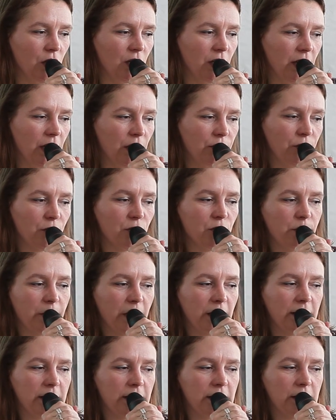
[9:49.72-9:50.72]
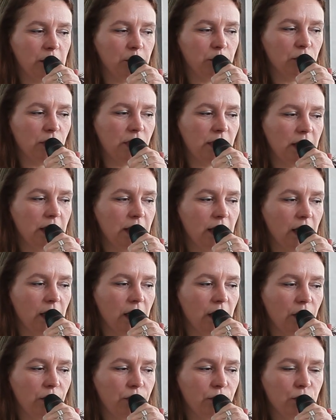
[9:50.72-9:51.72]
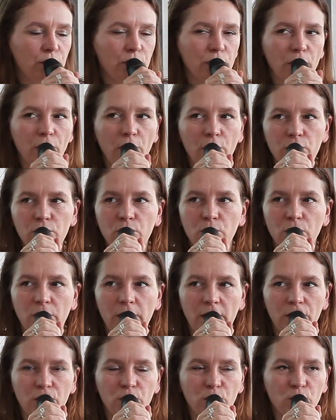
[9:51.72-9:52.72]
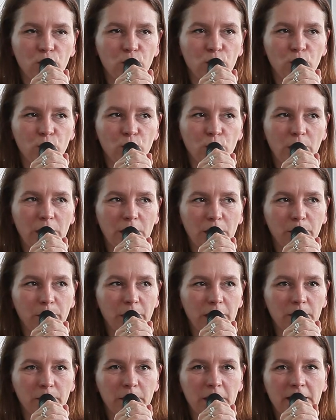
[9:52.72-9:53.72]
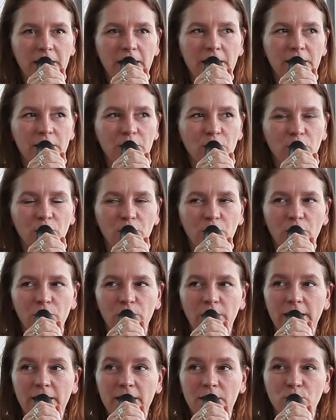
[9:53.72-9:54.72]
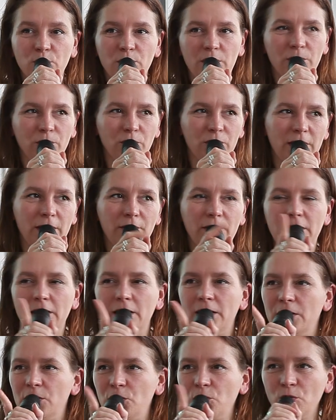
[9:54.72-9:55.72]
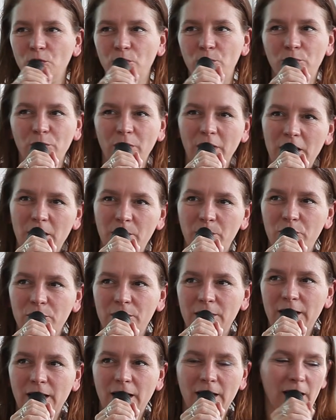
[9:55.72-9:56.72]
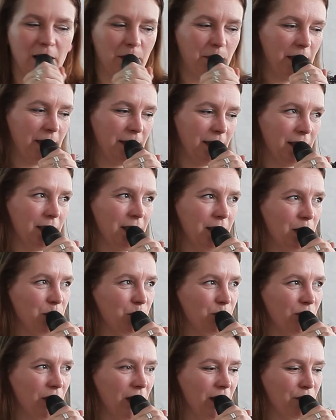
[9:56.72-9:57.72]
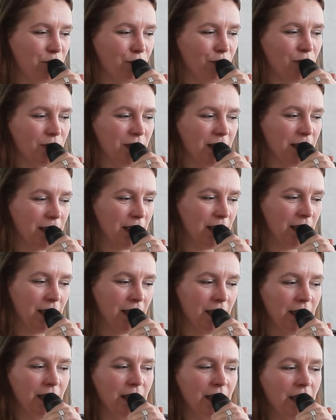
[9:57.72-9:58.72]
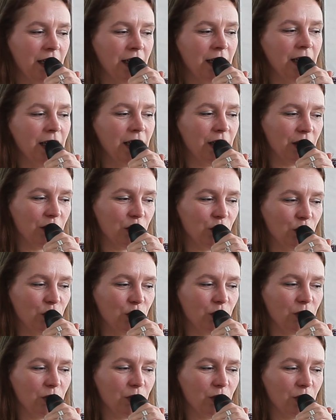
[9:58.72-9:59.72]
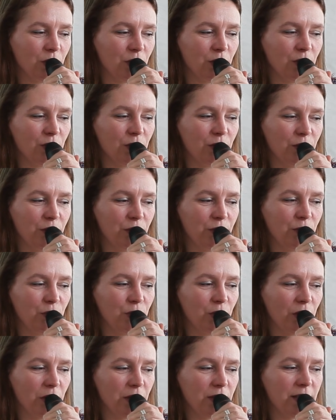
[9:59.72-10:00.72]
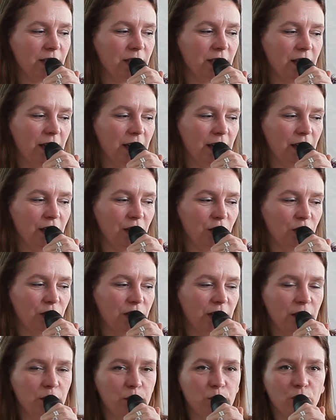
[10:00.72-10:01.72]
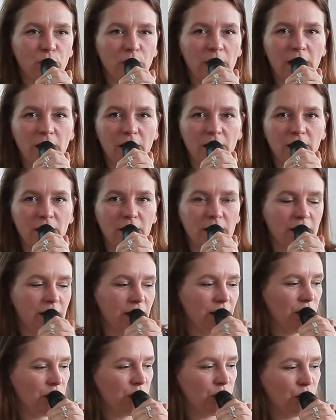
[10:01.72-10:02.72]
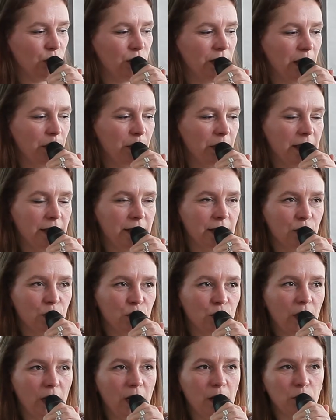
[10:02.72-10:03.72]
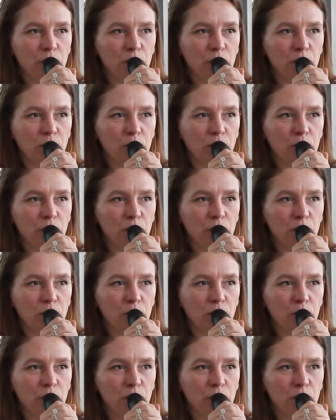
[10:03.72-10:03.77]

La France participe aussi à Future Earth, donc là je ne suis pas spécialiste en encore de la question. Si vous avez des questions, vous pourrez les poser à, Patrick qui pourra vous renseigner. Donc euh, Future Earth, c'est la recherche pour la soutenabilité durable.